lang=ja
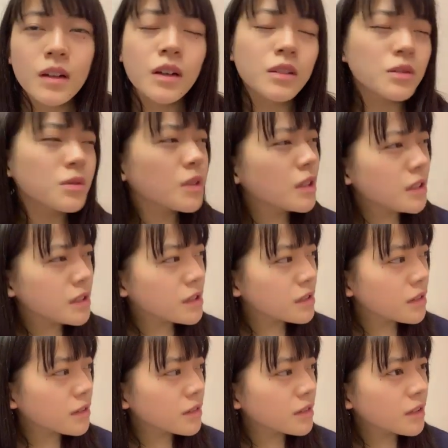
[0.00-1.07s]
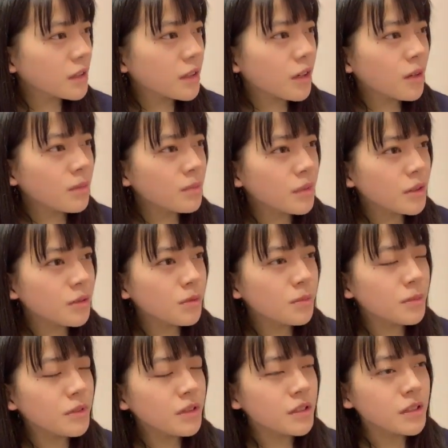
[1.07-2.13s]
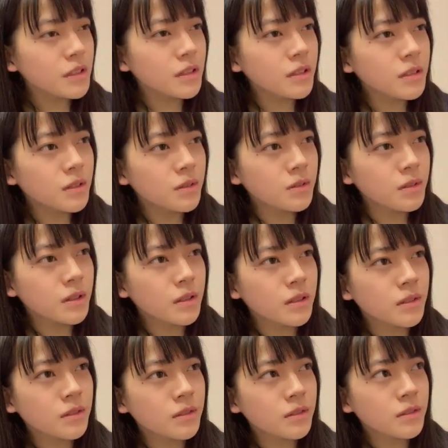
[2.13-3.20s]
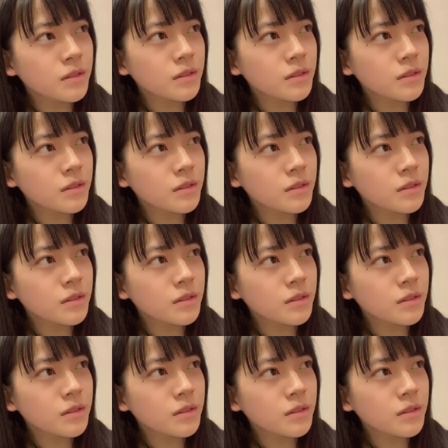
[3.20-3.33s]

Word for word: あと何したってあんまり思い出せないんだよね。